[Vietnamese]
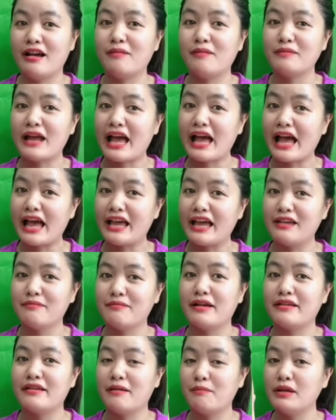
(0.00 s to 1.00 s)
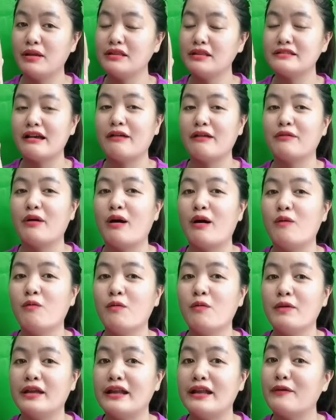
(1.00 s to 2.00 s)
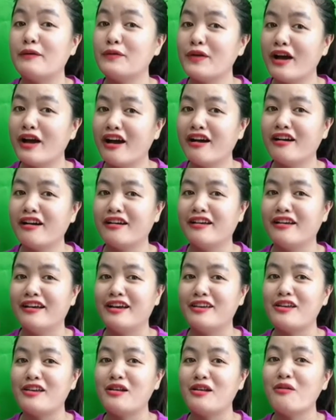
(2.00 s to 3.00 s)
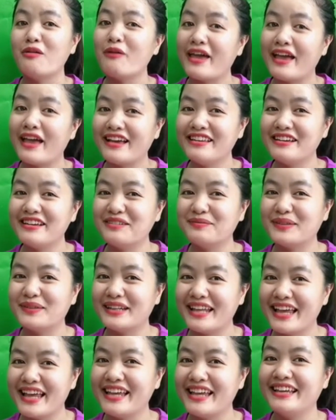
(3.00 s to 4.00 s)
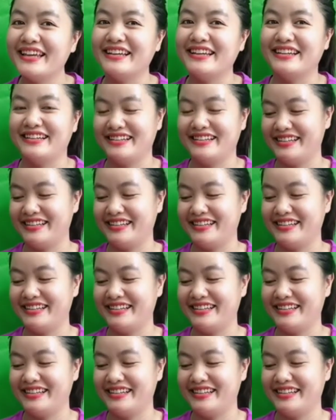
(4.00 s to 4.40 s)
hôm nay mang về bích sao cho không có bị đau chân cho nó quen cái chân mình đi